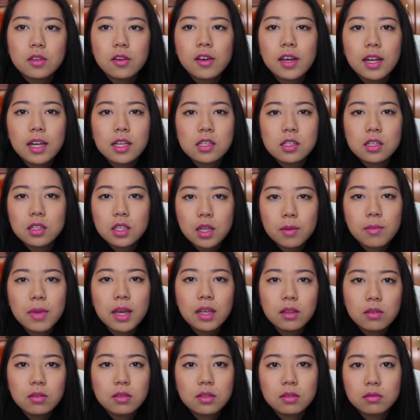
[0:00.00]
o seu
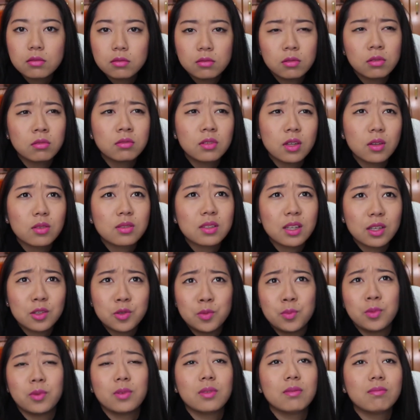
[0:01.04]
relacionamento com Deus tá,
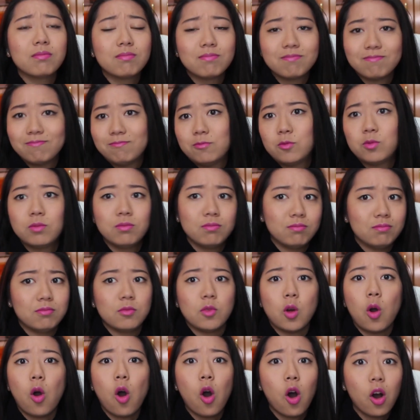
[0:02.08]
tipo,
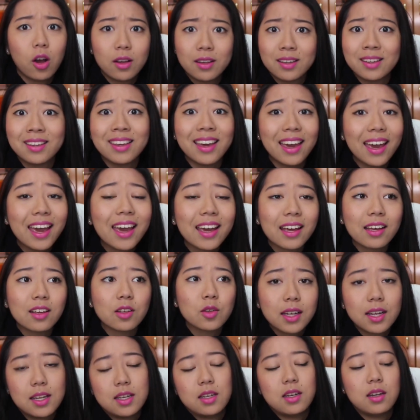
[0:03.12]
ok,
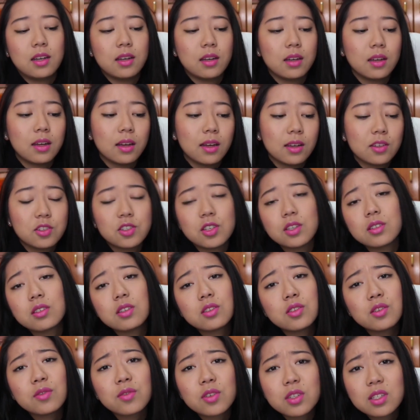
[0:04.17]
cara, as
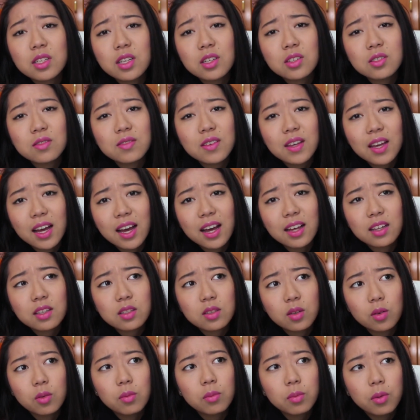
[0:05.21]
chances de você desviar
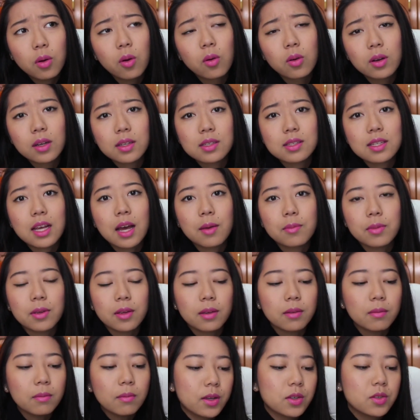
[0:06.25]
são poucas,
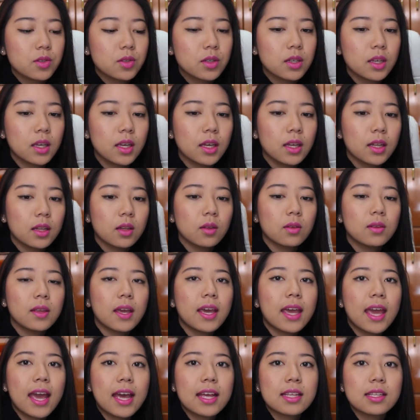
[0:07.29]
sabe? Acho que não
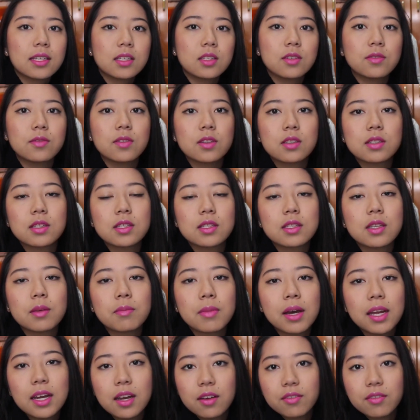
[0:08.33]
tem essa de você
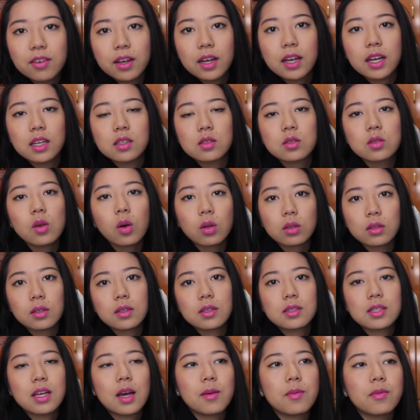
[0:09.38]
ser Maria vai com as
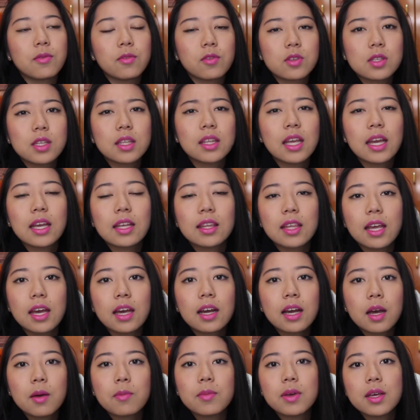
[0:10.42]
outras, sabe? Você tem que ter
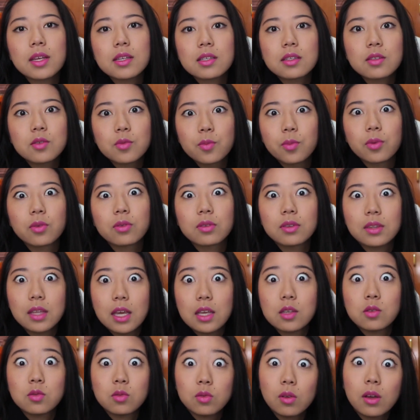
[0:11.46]
a cabeça, tipo,
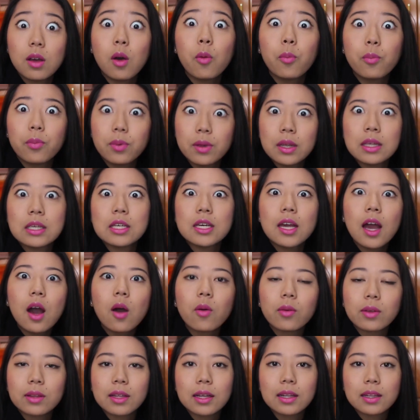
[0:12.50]
ter sua
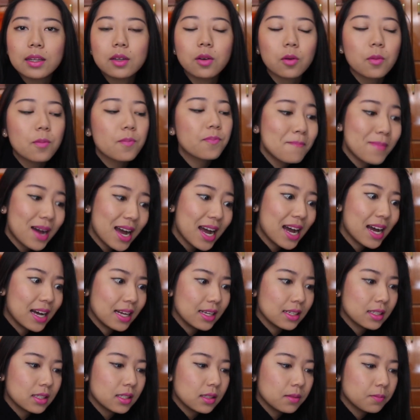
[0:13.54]
opinião, entendeu?
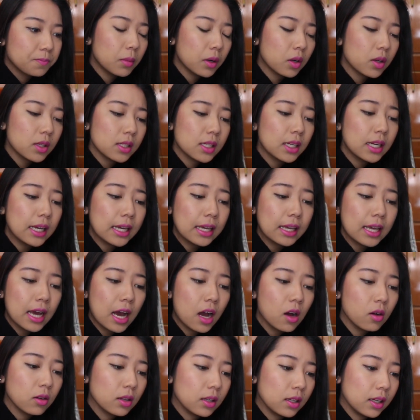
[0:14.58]
Mas, uma coisa
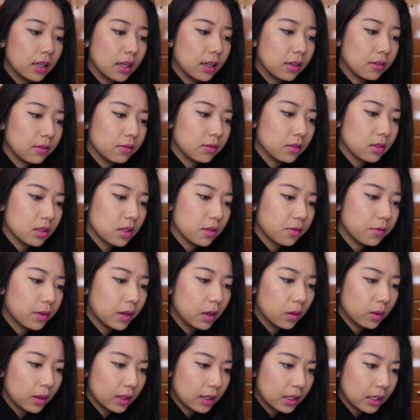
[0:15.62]
legal que você
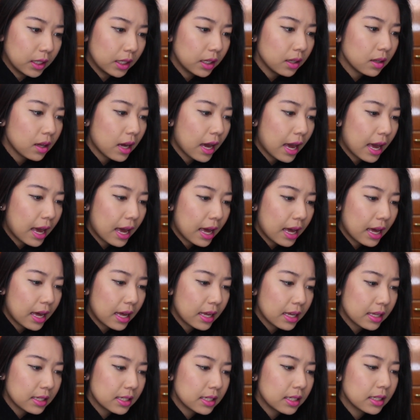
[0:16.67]
falou aqui
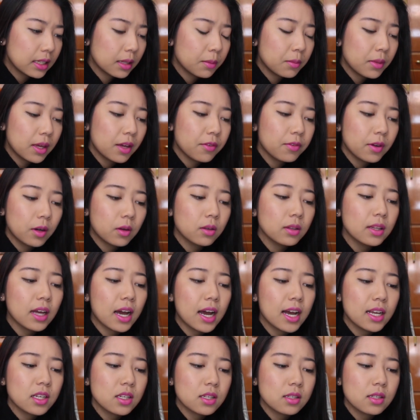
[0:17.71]
é se na minha
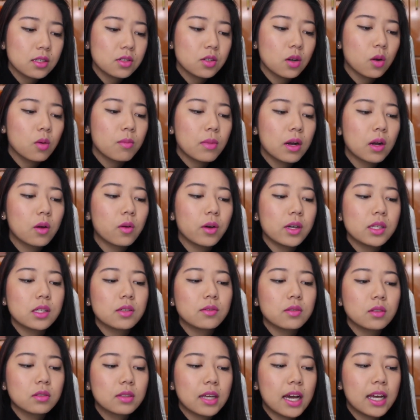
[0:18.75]
faculdade existe alguma
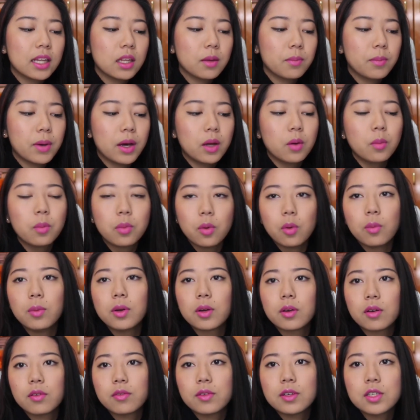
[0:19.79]
coisa voltada para o
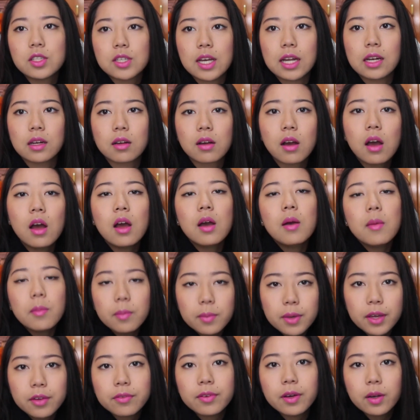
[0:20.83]
público evangélico.
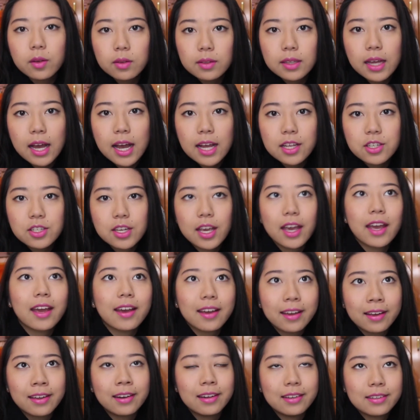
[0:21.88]
Minha faculdade é
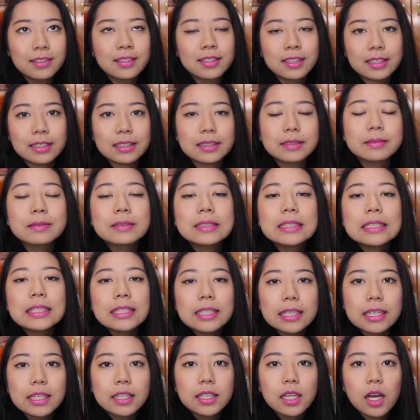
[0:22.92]
cristã,
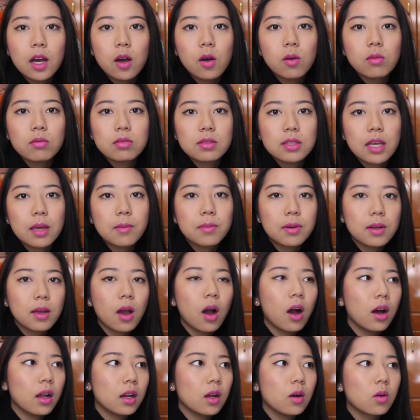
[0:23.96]
então sempre
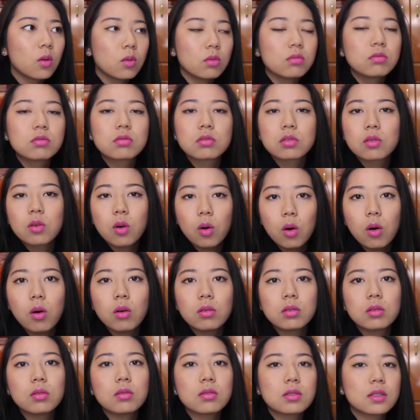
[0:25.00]
rola alguns
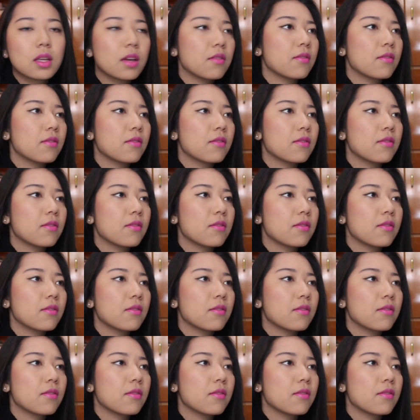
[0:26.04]
cultos,